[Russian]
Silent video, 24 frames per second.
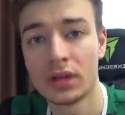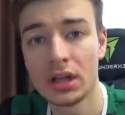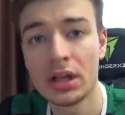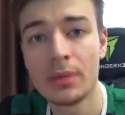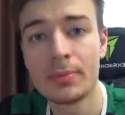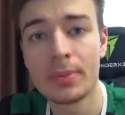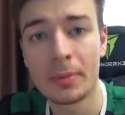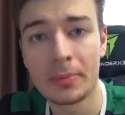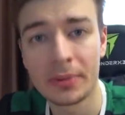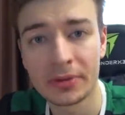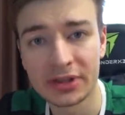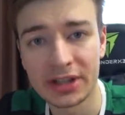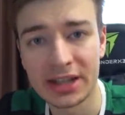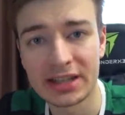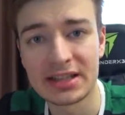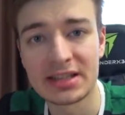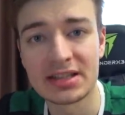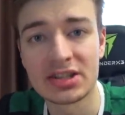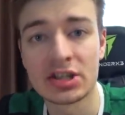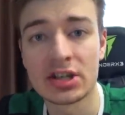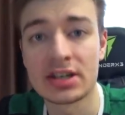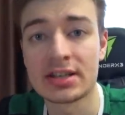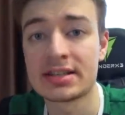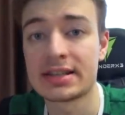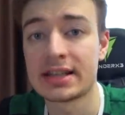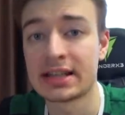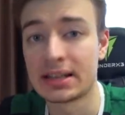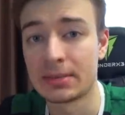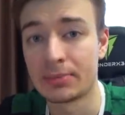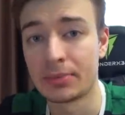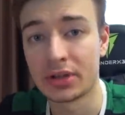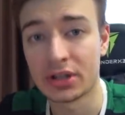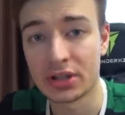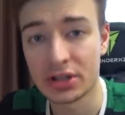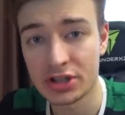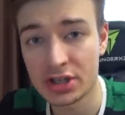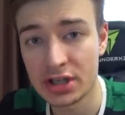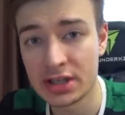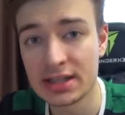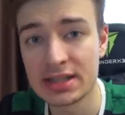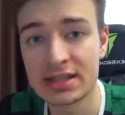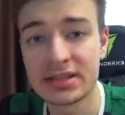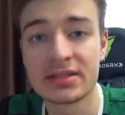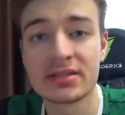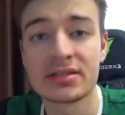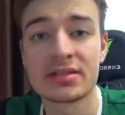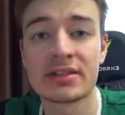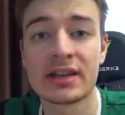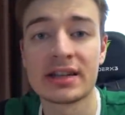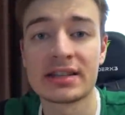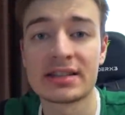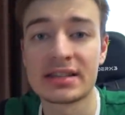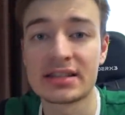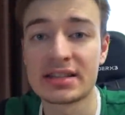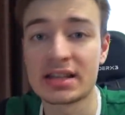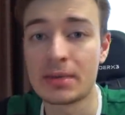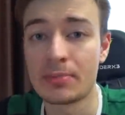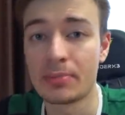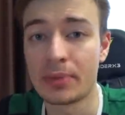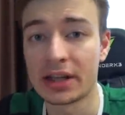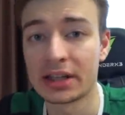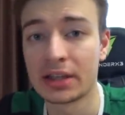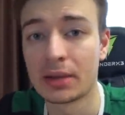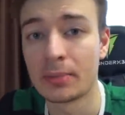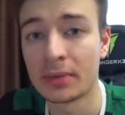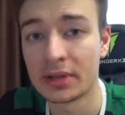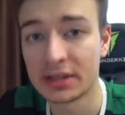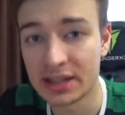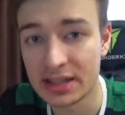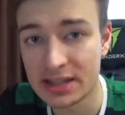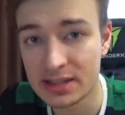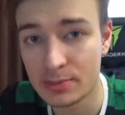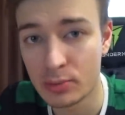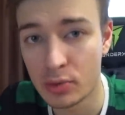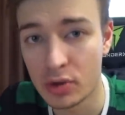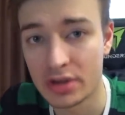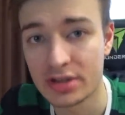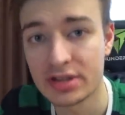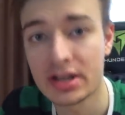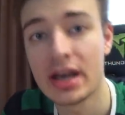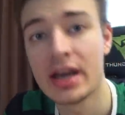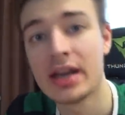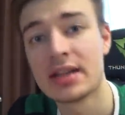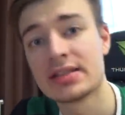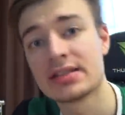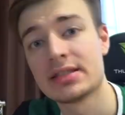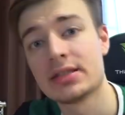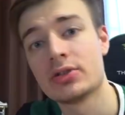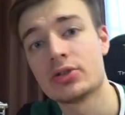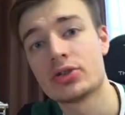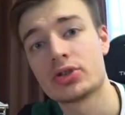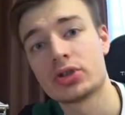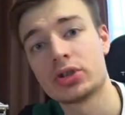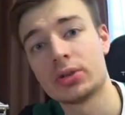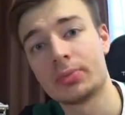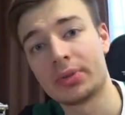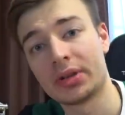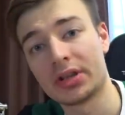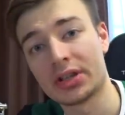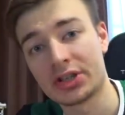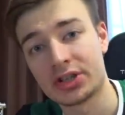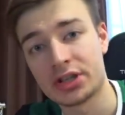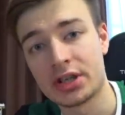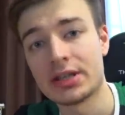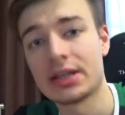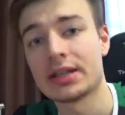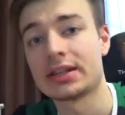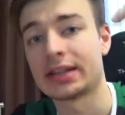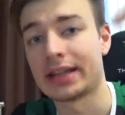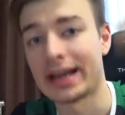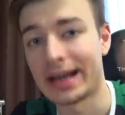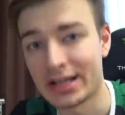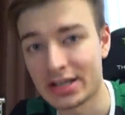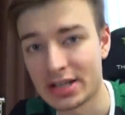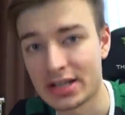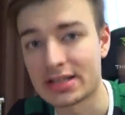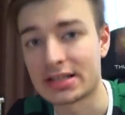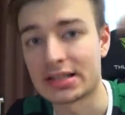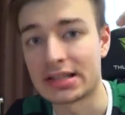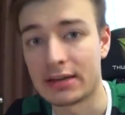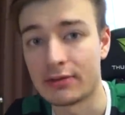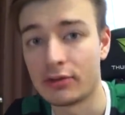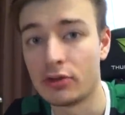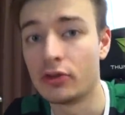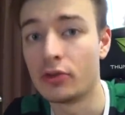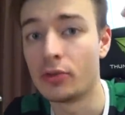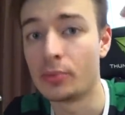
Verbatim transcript: и попытайтесь через это приложение связаться с геймпадом от Xbox. Ссылочку на приложение также оставлю в